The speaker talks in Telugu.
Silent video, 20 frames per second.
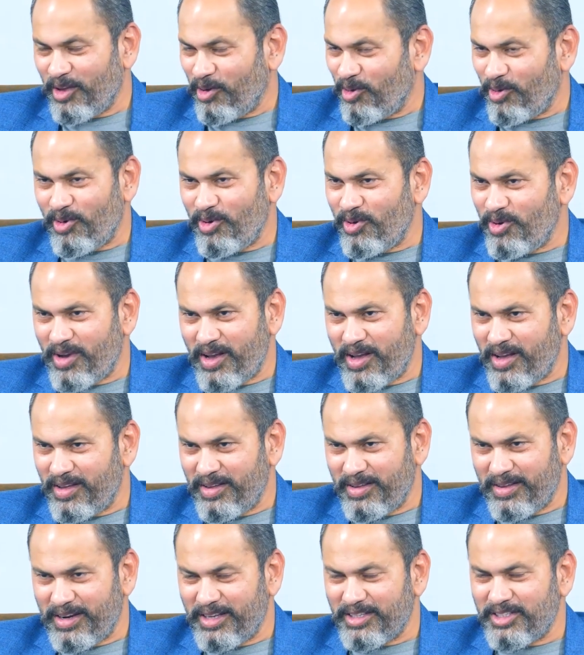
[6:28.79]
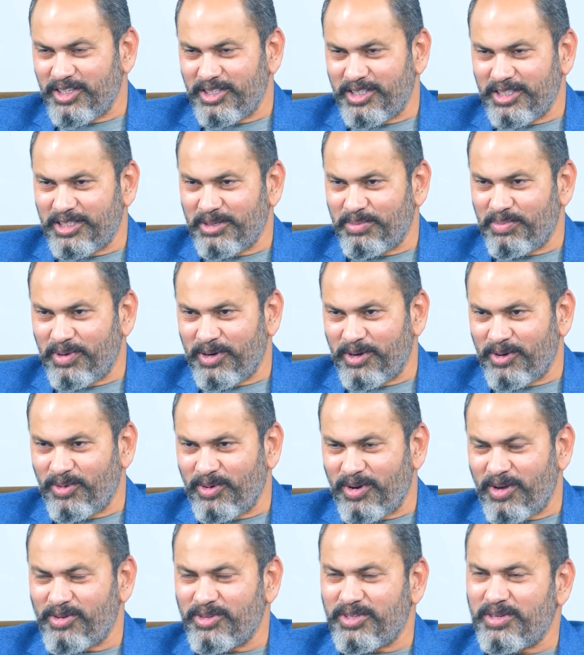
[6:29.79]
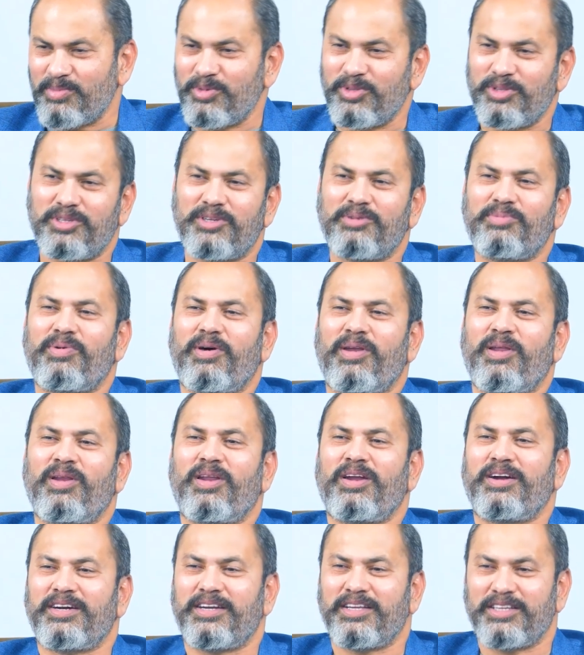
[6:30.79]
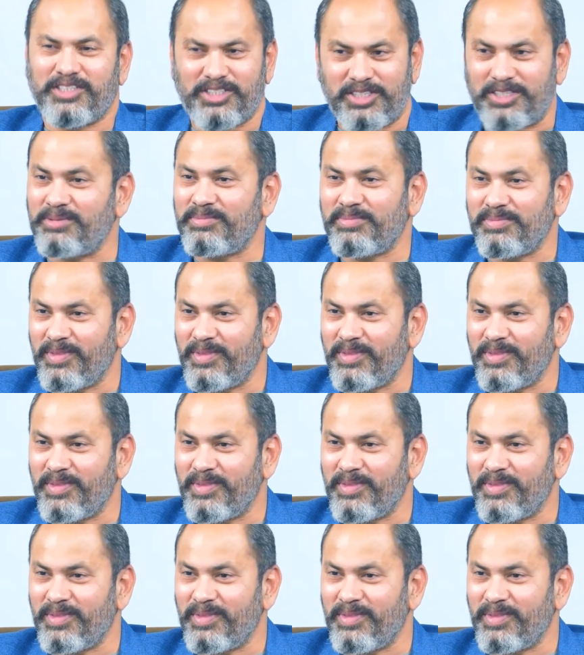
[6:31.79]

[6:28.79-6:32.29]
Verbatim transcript: ఎవరో రచయిత చెప్పినట్టు నాకు సముద్రపు అలలు అంటే ఇష్టం